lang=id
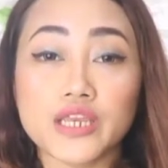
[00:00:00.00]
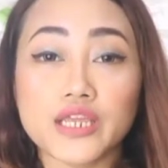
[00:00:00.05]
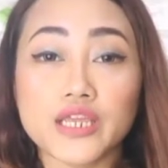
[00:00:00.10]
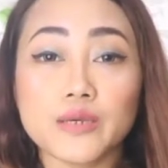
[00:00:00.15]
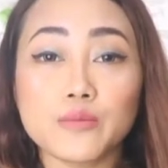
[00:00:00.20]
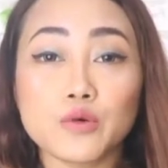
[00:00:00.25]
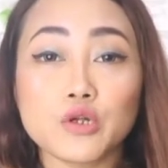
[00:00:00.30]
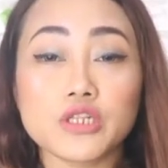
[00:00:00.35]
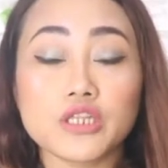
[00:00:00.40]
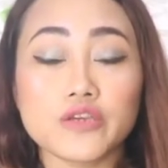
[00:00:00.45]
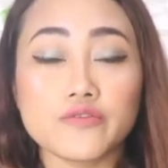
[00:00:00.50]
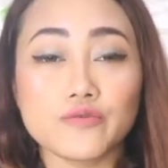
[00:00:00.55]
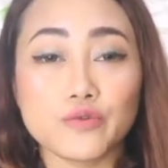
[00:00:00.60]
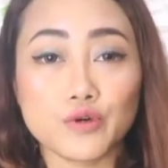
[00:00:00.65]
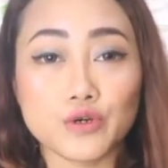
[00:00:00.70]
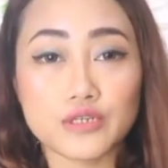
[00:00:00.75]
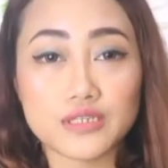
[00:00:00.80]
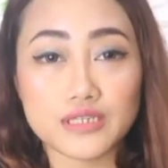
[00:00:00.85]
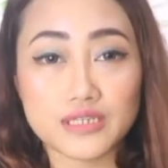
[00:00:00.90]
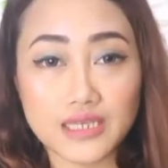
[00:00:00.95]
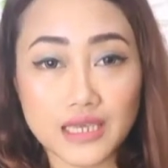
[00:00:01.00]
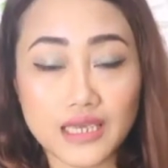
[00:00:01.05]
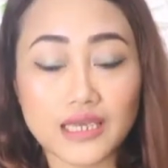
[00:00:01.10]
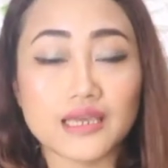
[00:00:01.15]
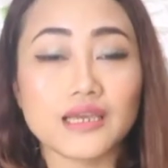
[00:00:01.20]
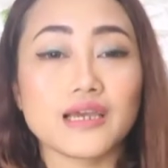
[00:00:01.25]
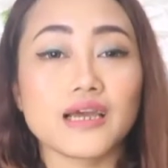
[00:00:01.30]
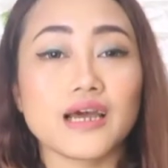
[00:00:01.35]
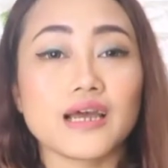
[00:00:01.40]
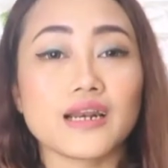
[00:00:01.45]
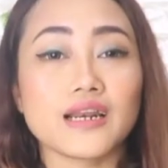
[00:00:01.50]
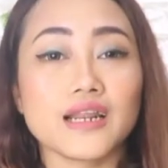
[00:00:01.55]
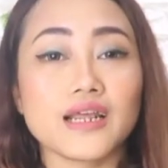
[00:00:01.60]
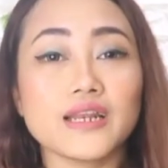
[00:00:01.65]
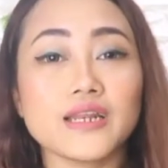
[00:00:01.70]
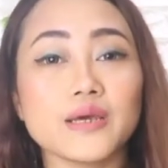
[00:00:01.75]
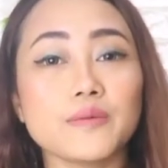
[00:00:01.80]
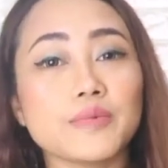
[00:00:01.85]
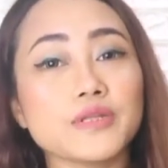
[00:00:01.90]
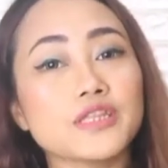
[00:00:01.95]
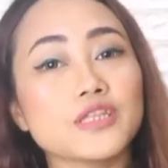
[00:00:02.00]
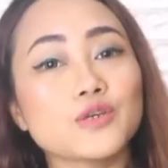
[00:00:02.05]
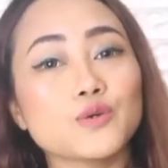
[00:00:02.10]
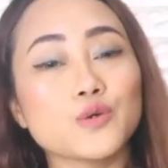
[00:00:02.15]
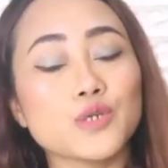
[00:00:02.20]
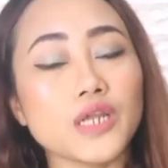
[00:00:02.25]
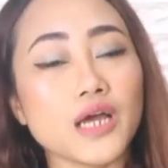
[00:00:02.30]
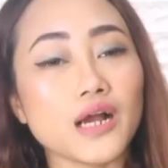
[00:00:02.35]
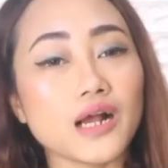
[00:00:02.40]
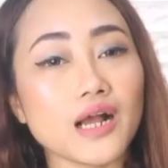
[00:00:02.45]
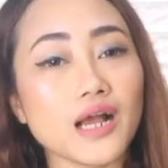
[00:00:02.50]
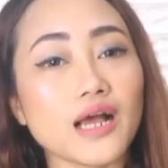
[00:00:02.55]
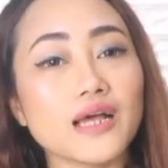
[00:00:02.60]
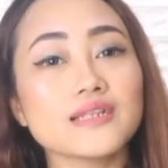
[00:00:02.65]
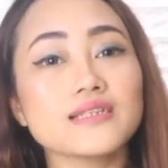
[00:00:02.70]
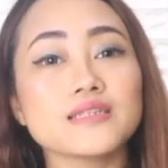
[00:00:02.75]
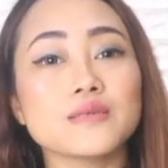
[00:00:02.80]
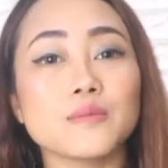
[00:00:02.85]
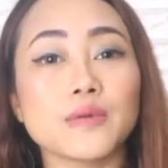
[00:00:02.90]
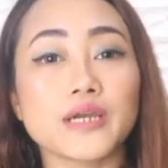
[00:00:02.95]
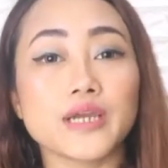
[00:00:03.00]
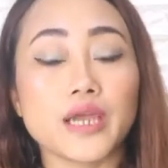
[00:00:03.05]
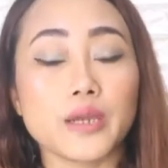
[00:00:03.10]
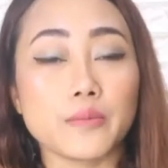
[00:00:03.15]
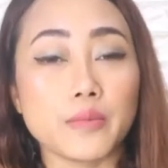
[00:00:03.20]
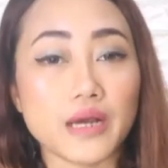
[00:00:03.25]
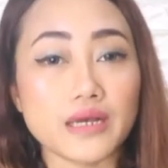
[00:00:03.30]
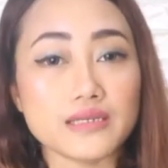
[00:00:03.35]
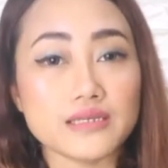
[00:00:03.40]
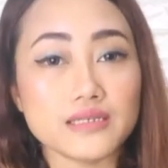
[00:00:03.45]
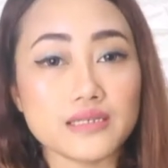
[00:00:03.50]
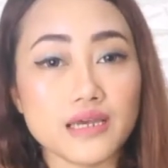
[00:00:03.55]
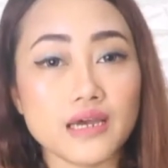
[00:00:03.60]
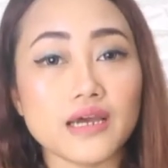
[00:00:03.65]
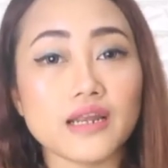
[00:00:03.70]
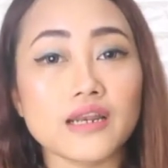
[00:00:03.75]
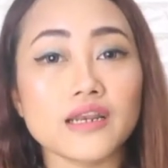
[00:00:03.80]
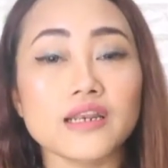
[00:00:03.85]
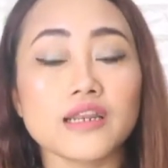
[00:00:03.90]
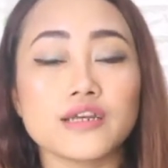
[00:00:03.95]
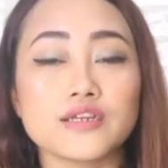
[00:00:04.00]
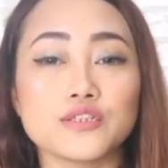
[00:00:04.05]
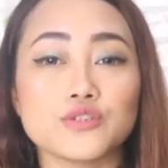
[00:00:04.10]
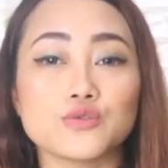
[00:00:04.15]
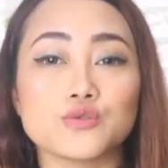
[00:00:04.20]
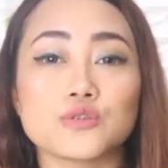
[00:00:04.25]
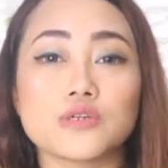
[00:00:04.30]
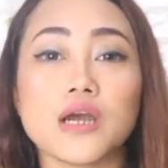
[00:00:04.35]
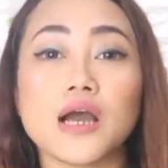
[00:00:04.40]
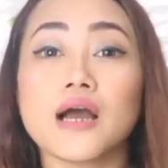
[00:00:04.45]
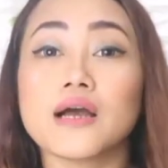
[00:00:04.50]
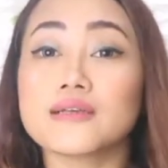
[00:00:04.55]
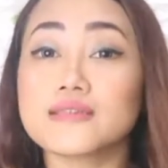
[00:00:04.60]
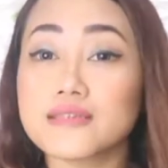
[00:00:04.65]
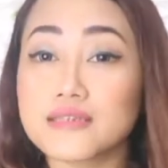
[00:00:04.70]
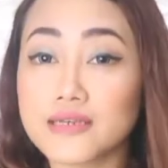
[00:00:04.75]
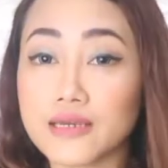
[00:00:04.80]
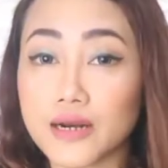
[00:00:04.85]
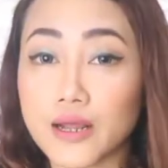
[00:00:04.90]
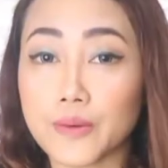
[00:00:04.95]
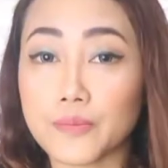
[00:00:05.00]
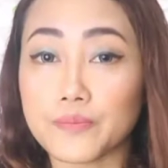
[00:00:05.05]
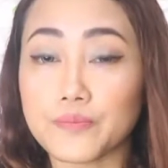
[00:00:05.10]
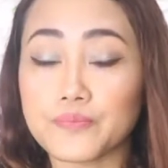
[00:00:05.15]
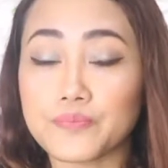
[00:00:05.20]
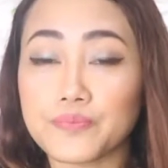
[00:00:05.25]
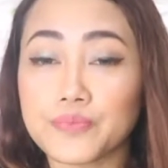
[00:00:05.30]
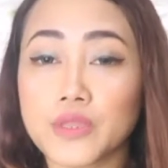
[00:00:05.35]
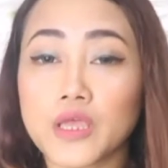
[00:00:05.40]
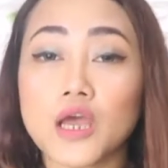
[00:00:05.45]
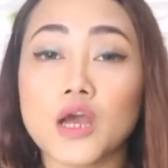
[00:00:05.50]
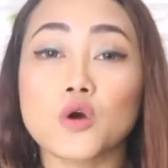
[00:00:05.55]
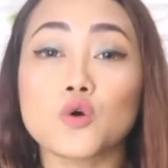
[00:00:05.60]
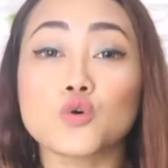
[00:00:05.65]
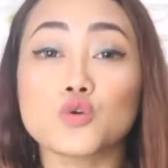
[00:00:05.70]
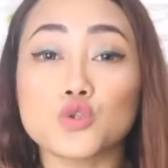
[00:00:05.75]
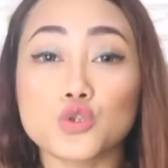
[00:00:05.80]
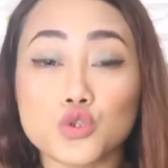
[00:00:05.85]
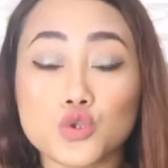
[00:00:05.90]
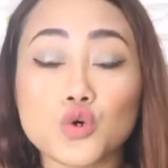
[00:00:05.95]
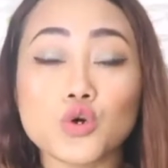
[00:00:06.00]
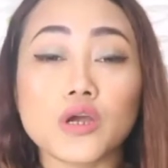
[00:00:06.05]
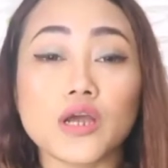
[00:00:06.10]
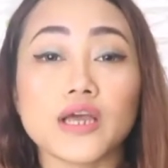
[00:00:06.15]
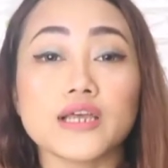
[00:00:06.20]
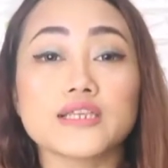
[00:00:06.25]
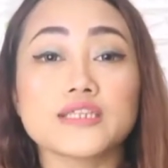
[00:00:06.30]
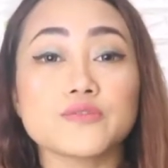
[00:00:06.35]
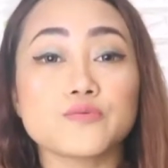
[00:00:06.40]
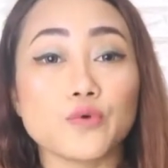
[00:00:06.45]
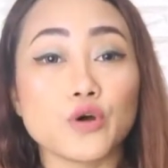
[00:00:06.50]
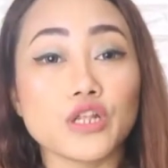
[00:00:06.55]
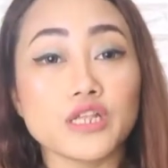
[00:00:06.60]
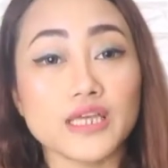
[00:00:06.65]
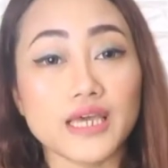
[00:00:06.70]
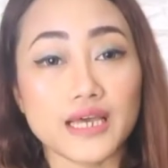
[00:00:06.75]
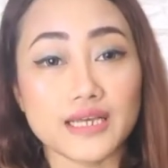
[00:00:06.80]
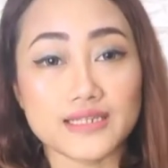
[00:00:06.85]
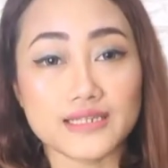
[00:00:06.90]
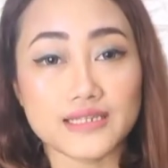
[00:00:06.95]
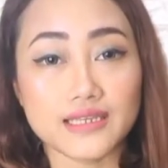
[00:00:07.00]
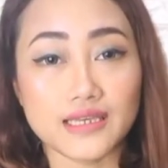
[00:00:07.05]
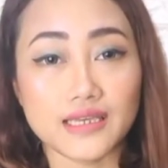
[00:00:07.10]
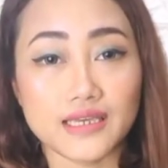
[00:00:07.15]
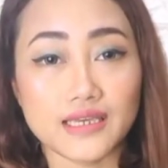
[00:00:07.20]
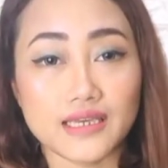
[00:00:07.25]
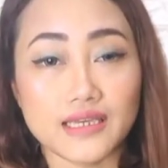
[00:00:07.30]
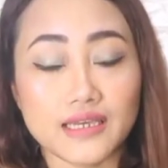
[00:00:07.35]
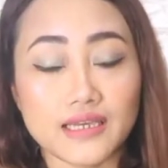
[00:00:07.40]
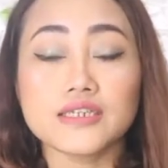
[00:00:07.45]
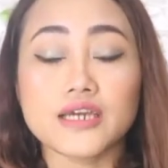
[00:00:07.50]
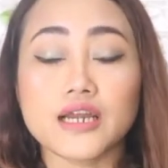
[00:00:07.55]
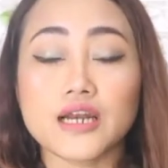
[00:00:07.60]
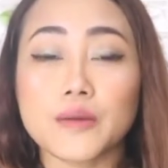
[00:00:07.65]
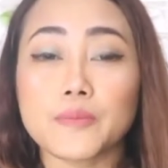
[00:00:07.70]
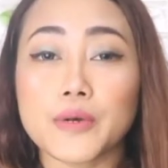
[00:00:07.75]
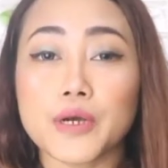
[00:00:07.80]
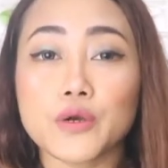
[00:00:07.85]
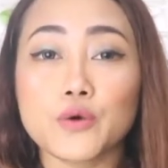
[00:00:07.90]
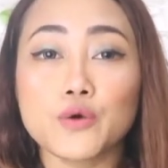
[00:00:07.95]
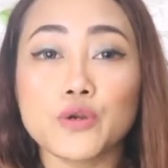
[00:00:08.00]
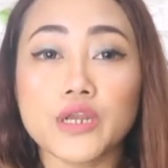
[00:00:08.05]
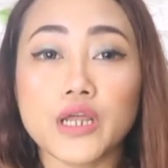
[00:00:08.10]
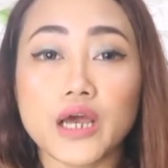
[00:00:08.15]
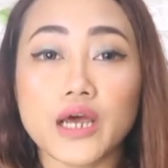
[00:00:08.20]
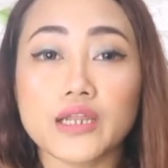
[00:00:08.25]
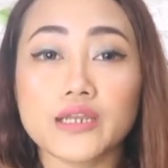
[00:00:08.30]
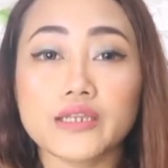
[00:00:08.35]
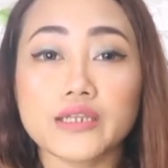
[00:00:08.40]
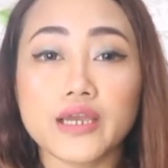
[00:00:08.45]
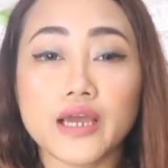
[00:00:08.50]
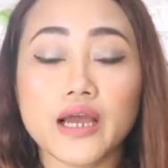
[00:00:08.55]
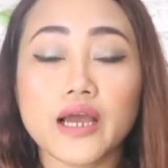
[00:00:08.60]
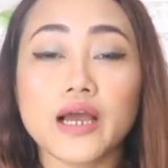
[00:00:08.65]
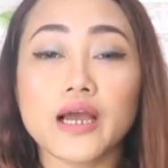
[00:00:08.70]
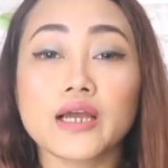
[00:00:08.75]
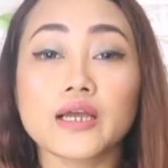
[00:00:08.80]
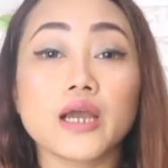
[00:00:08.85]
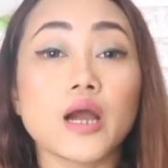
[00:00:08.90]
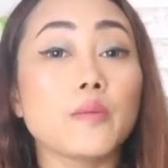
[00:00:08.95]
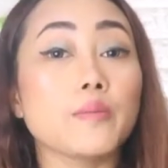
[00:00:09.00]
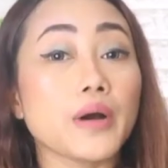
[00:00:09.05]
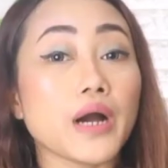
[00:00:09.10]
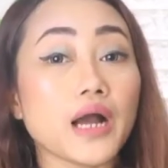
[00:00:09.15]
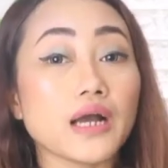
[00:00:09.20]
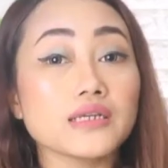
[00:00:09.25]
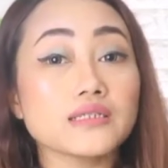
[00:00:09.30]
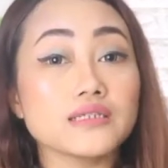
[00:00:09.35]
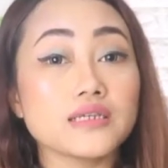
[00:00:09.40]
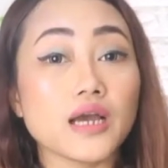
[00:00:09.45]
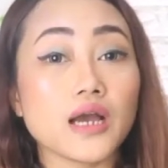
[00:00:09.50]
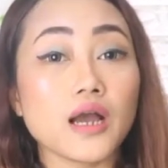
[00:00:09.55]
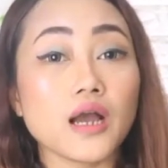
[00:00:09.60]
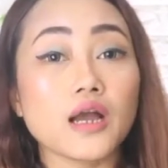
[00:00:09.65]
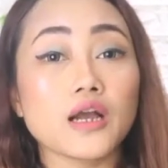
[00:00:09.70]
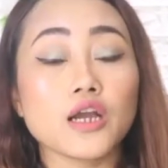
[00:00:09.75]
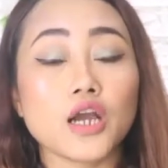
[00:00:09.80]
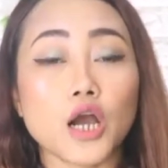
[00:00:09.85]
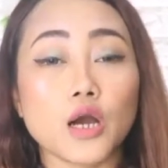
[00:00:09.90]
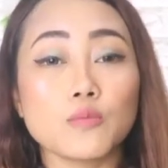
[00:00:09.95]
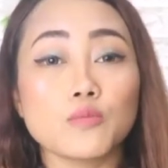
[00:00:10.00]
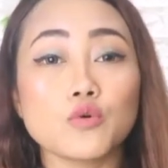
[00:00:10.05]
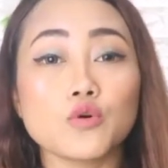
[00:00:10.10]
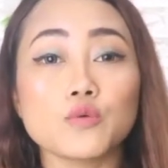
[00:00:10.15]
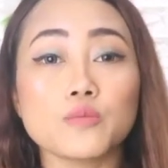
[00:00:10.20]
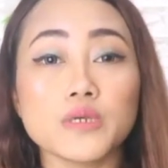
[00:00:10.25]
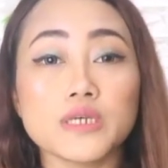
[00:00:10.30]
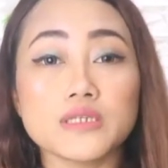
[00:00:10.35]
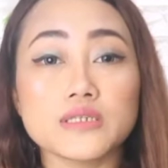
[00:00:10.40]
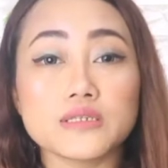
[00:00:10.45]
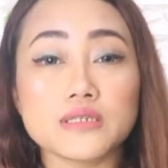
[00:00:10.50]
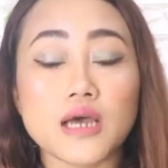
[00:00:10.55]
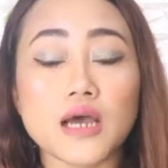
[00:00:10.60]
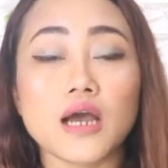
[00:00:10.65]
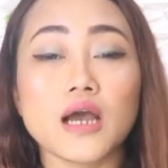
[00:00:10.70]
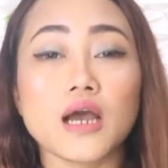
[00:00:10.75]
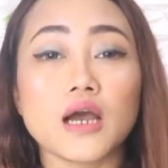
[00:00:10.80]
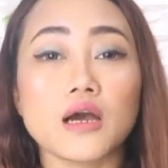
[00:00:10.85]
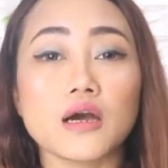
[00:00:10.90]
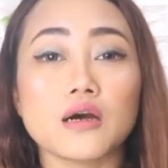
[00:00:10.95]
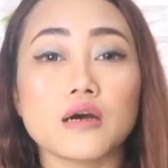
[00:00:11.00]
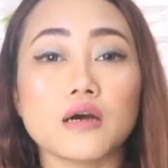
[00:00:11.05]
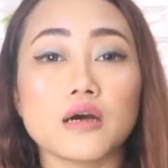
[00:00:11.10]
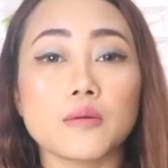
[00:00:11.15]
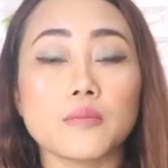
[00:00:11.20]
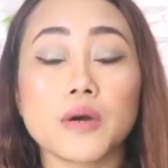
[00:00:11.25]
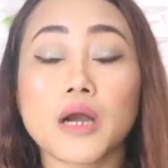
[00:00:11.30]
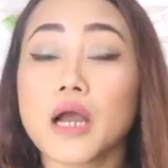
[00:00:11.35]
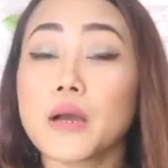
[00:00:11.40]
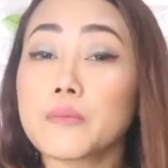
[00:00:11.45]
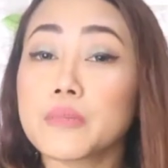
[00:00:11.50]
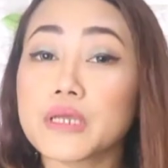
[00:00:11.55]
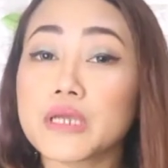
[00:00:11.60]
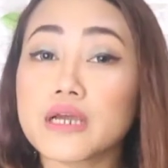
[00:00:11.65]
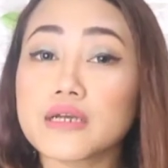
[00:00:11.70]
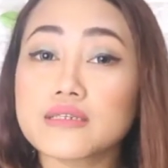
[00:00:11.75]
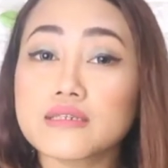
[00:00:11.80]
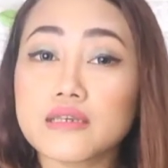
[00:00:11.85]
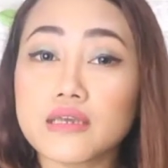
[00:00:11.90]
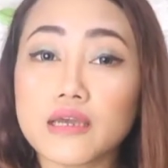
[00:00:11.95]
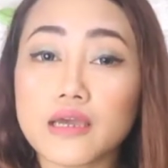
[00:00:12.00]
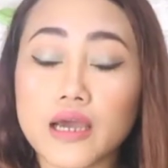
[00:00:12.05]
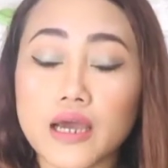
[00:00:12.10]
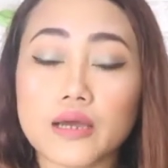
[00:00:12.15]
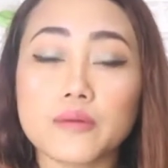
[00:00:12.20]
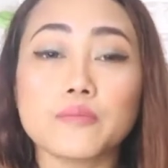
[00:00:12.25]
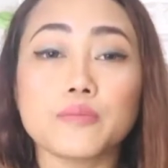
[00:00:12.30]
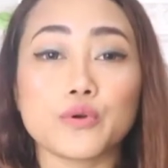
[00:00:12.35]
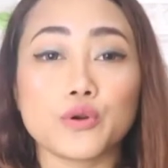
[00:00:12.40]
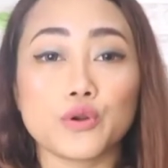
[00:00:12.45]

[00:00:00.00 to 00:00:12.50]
ini multifungsi karena dapat digunakan sebagai masker dan juga scrub untuk eksfoliasi. Cara penggunaannya gampang aja, kamu bisa e, mengaplikasikan